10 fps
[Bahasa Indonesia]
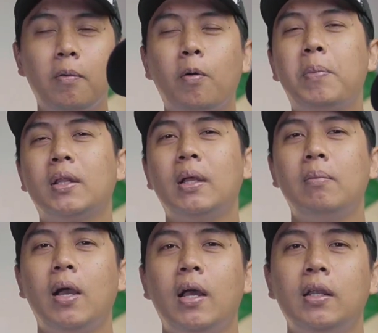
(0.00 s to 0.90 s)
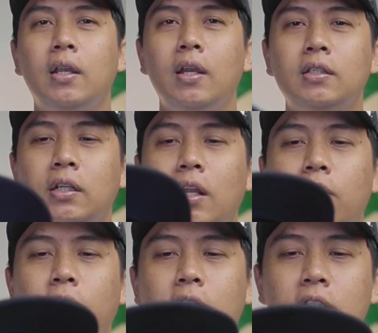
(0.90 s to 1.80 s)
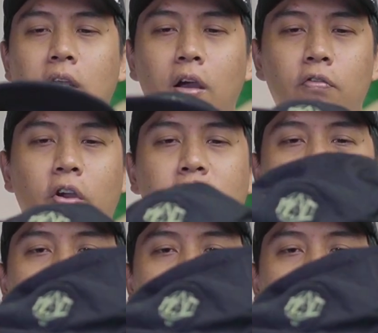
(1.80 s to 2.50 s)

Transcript: yang pertama kali rilis adalah versi yang five